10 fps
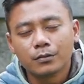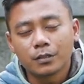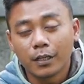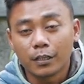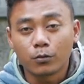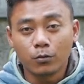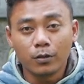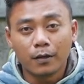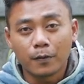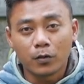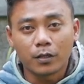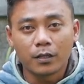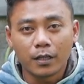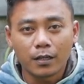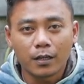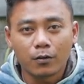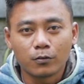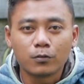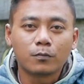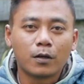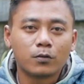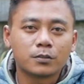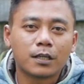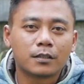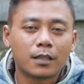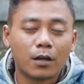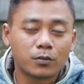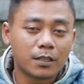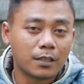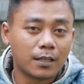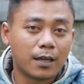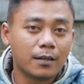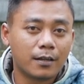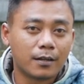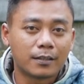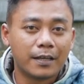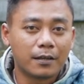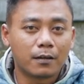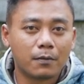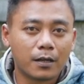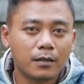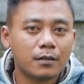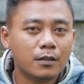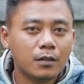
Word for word: cendetku yang baru printing kalau untuk mau saya tahu settingan yang tanya kemarin